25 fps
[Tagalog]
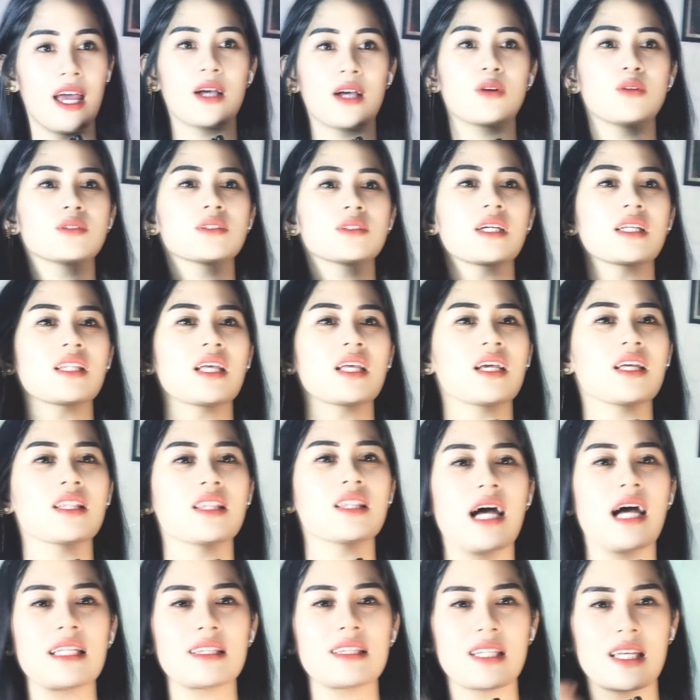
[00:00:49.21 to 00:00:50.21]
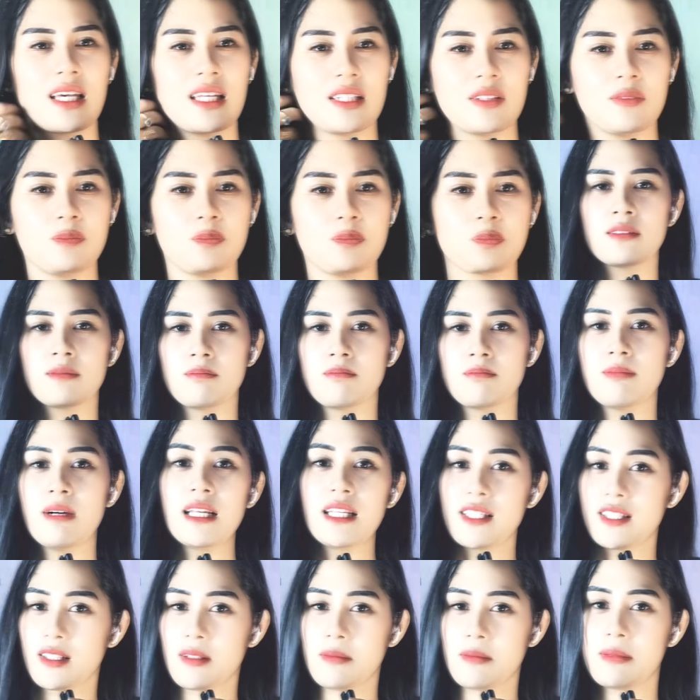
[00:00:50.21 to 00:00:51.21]
Eh kung sa tingin natin,
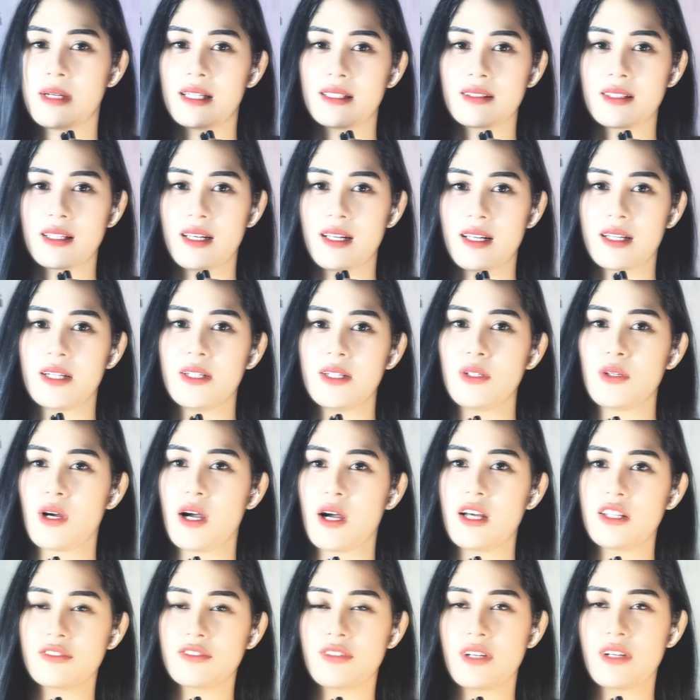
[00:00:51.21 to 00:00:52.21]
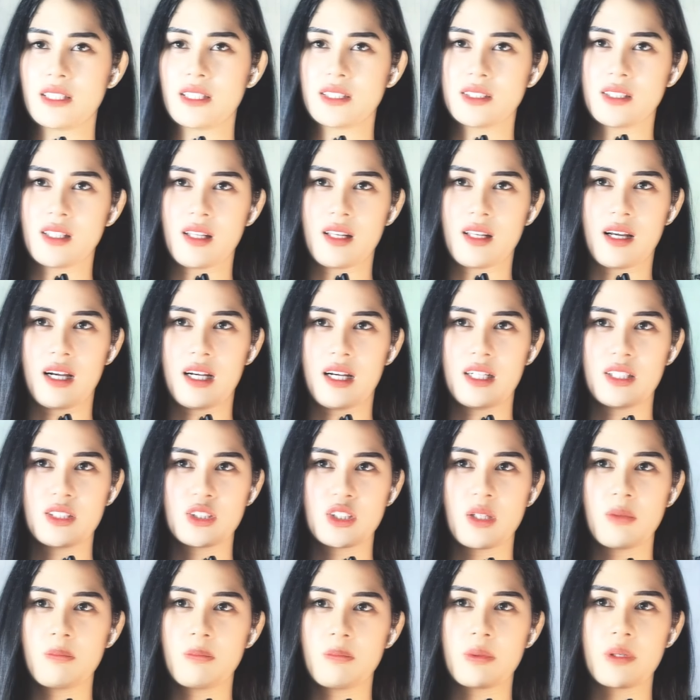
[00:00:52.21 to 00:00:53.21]
mali naman talaga yung advice nila,
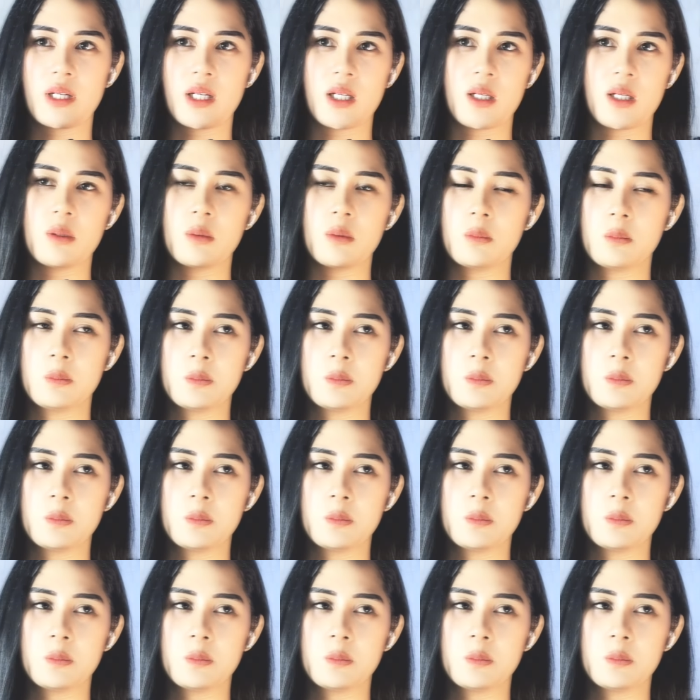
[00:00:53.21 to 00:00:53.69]
syempre,